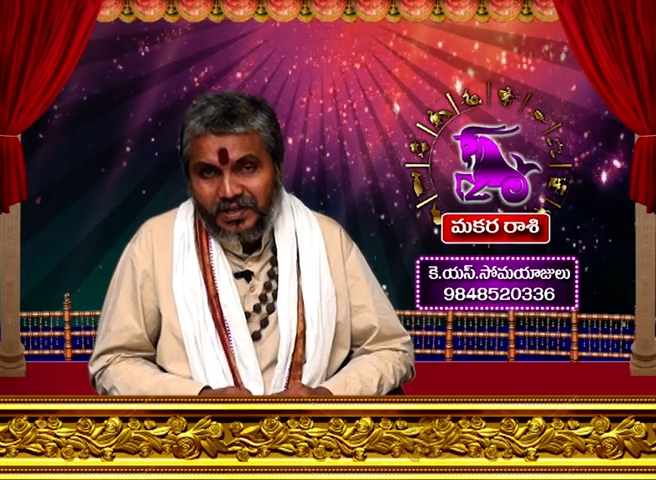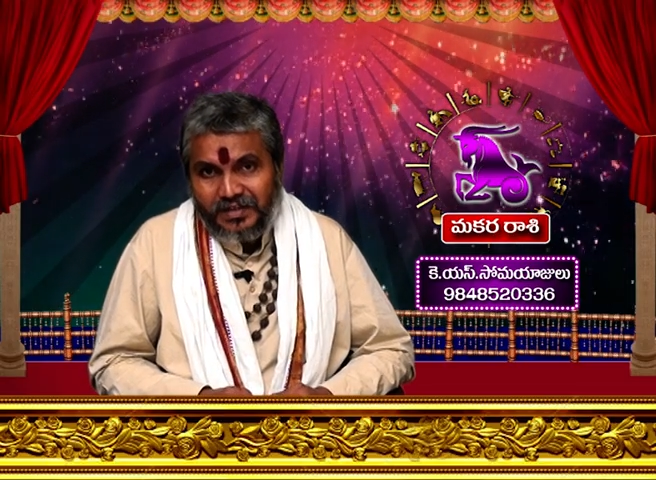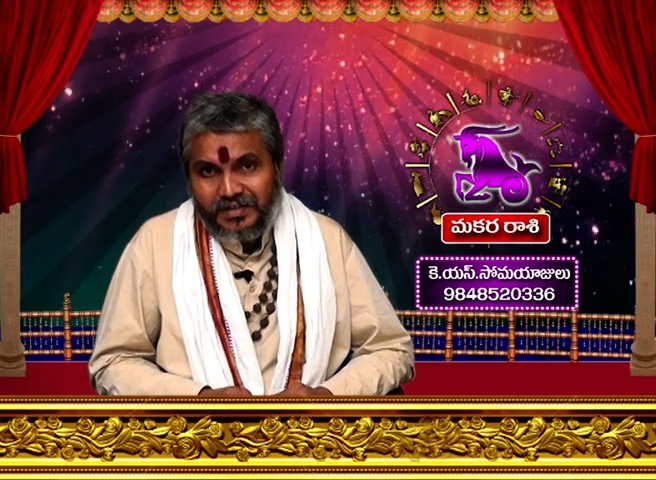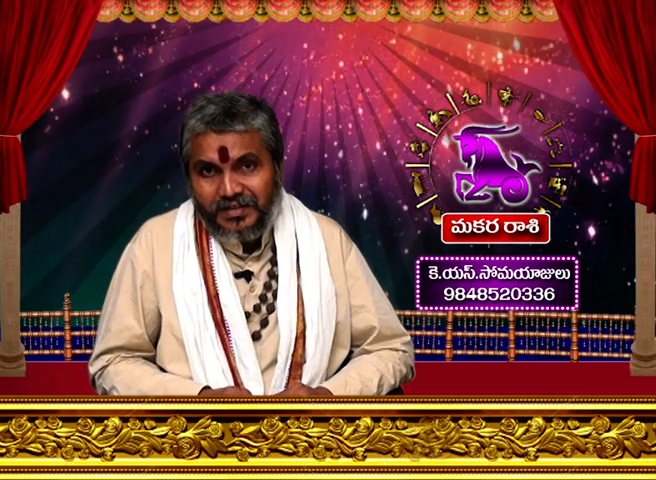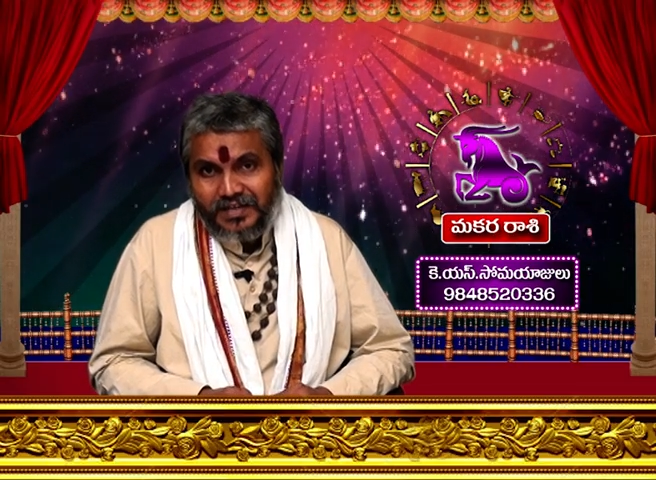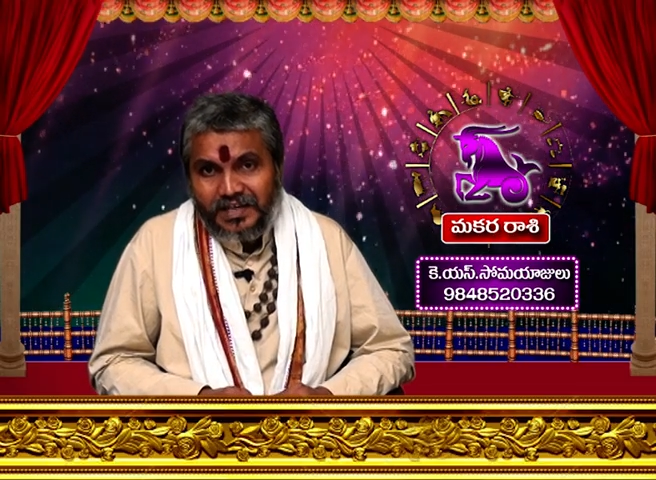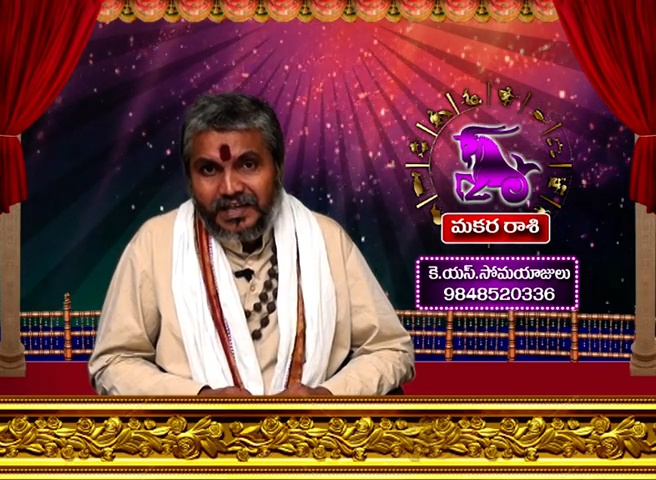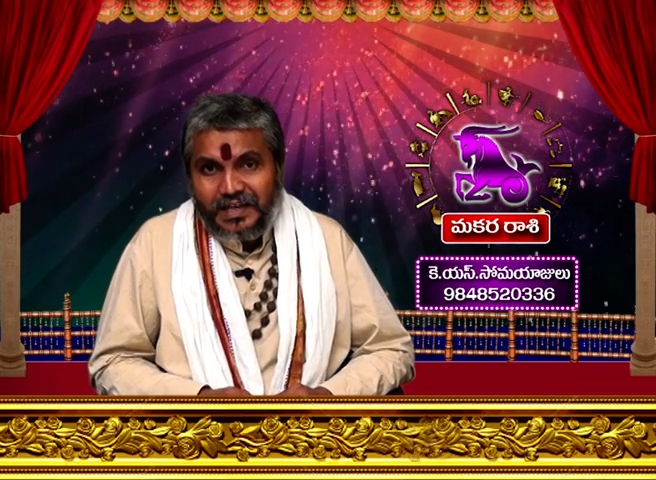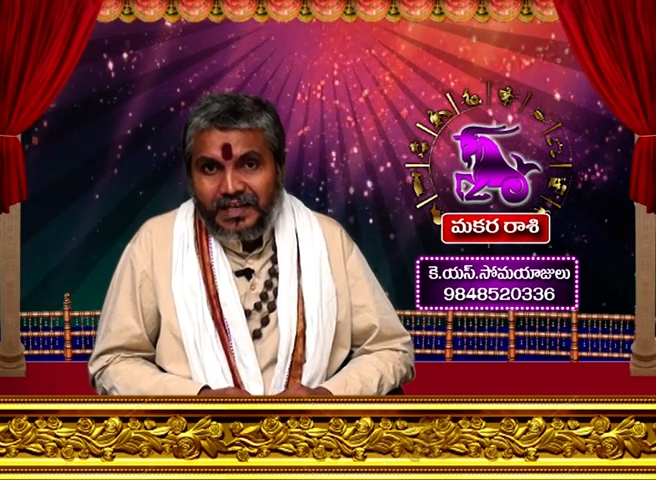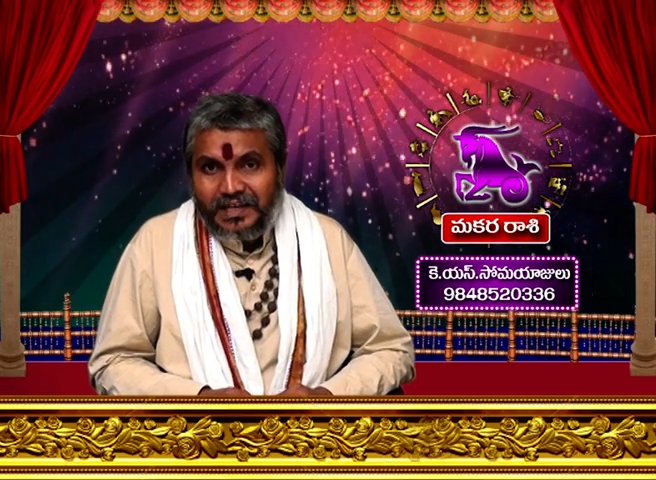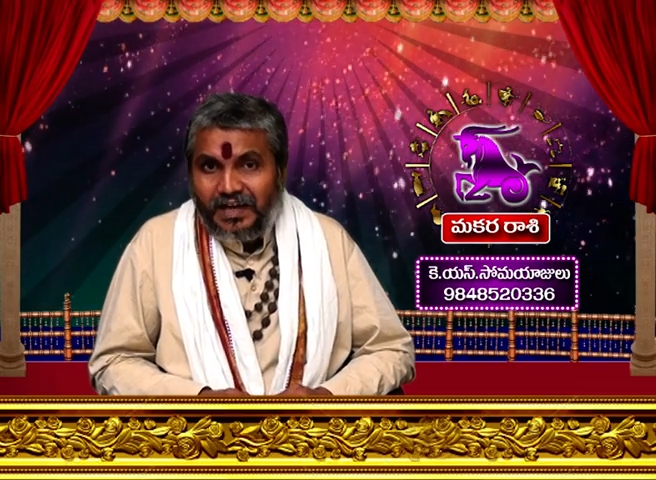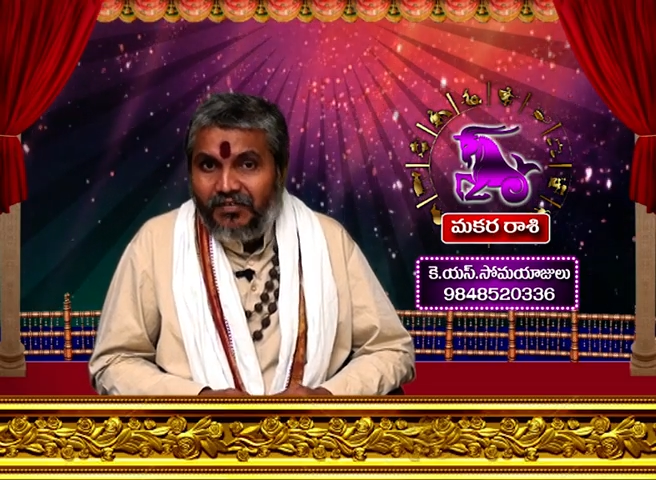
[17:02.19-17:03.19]
ఉండాలి
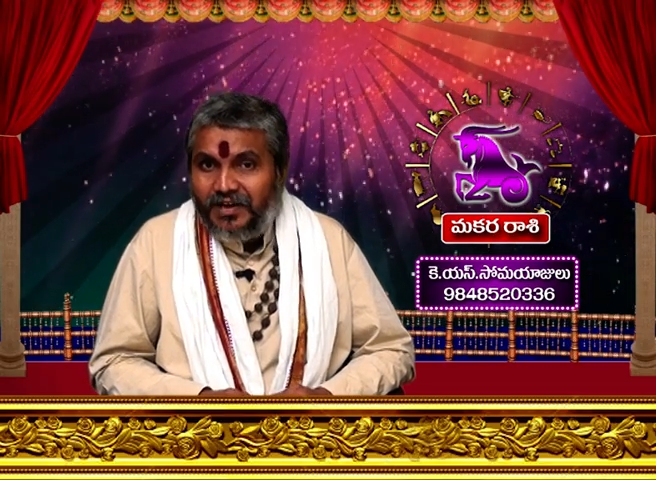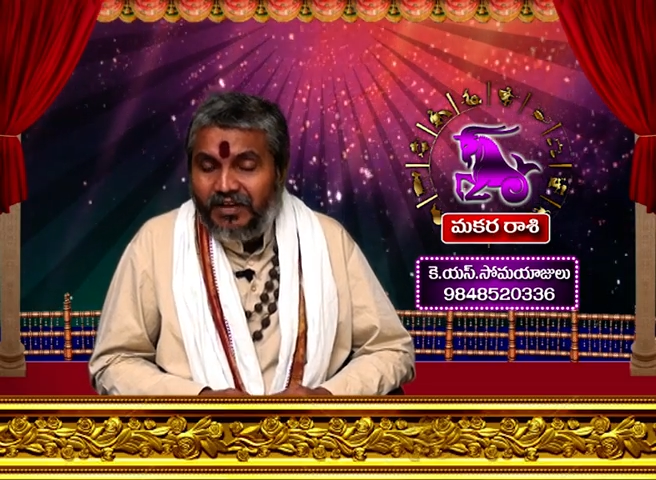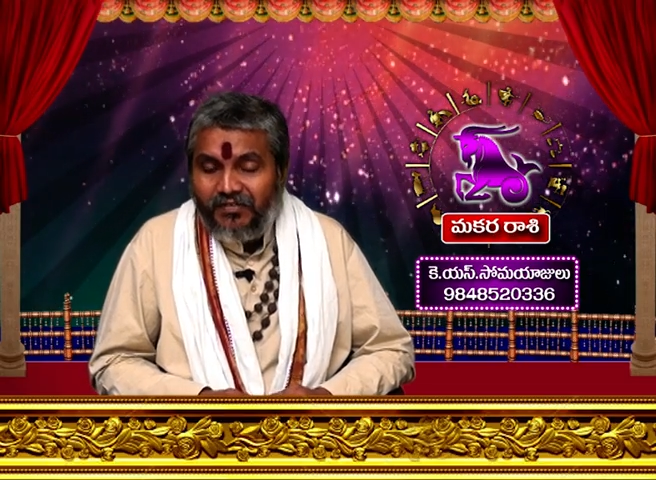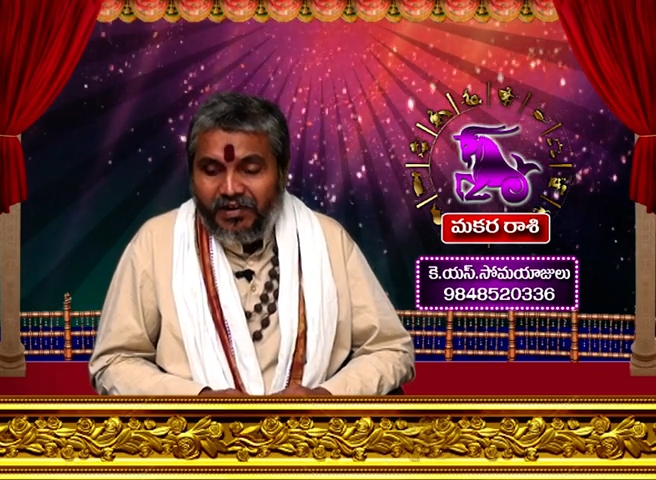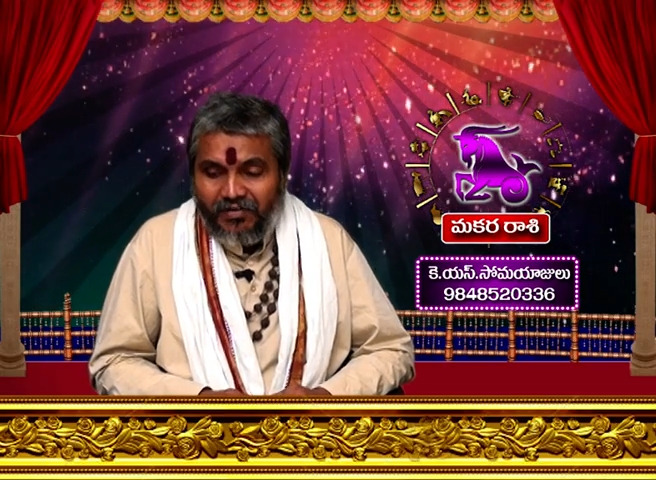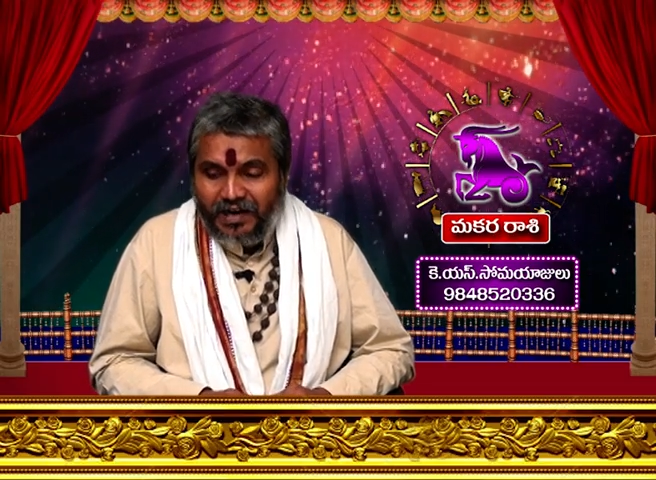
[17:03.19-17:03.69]
ఎవరి